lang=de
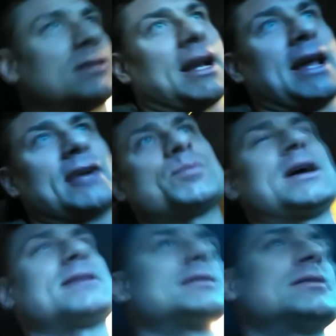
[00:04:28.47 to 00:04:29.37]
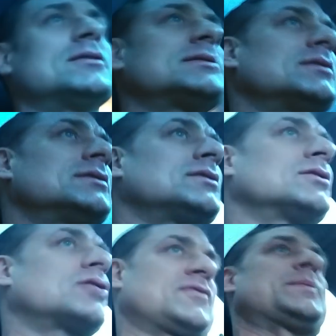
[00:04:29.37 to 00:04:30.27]
und Gelenkschmerzen und, und,
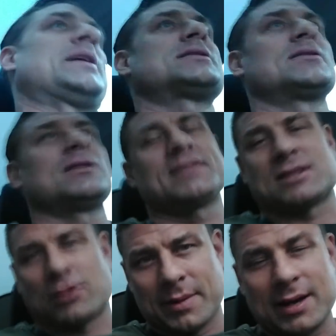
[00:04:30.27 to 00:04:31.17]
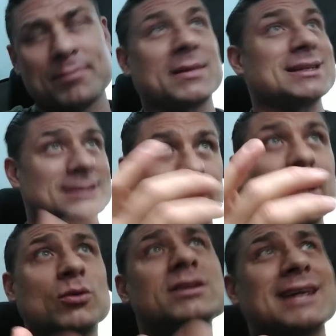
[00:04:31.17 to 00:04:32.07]
und Kopfschmerzen oder was auch immer. Das ist
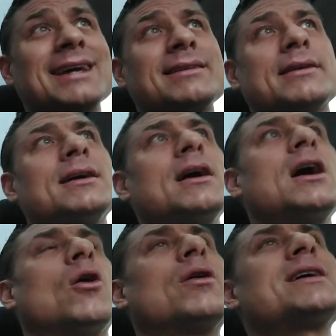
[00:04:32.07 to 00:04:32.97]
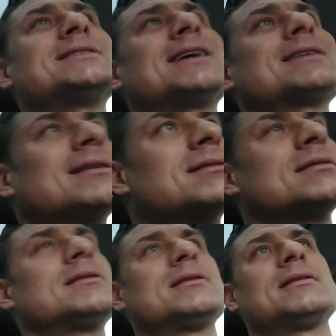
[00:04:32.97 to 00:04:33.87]
euer gutes Recht. Oder ihr sagt,
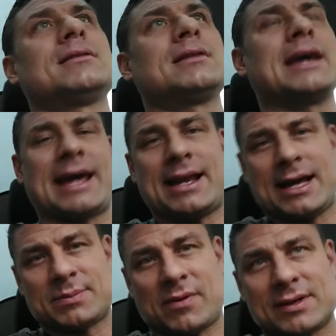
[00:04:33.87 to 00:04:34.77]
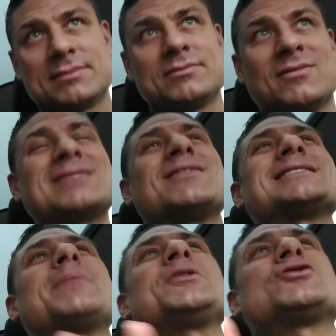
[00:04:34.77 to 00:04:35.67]
ich ändere jetzt mal was. Was,
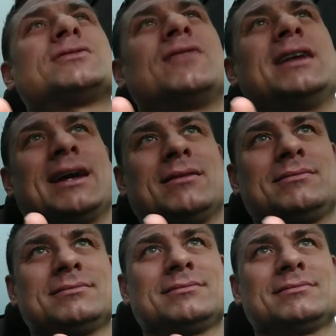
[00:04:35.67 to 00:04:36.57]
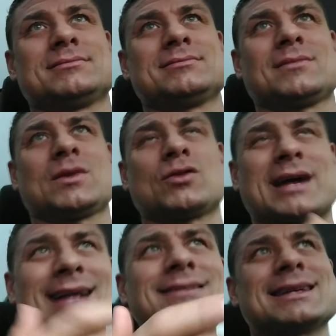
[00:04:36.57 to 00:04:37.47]
was habe ich schon zu verlieren? Du
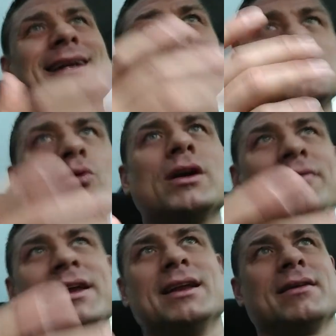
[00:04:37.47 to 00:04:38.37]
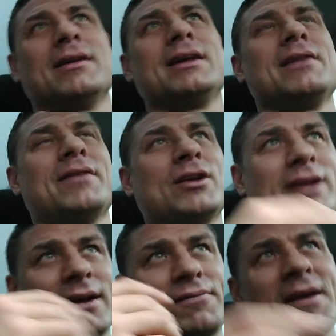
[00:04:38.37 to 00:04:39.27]
kannst eigentlich nur gewinnen. Wenn du
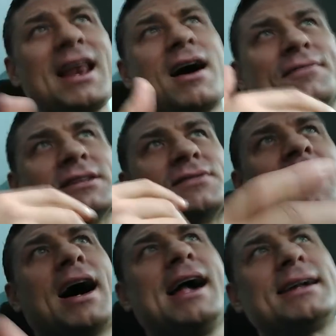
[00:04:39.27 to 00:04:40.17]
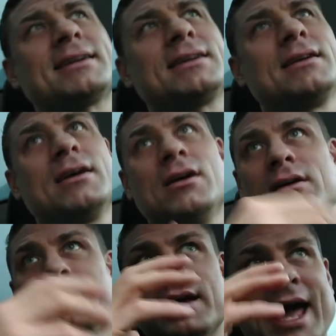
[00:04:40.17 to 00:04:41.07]
dein fehlerhaftes Verhalten
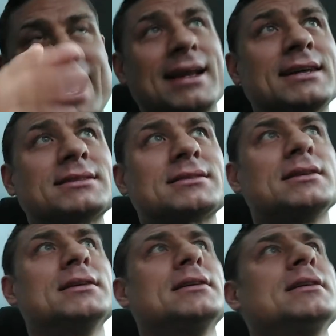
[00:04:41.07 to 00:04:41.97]
änderst,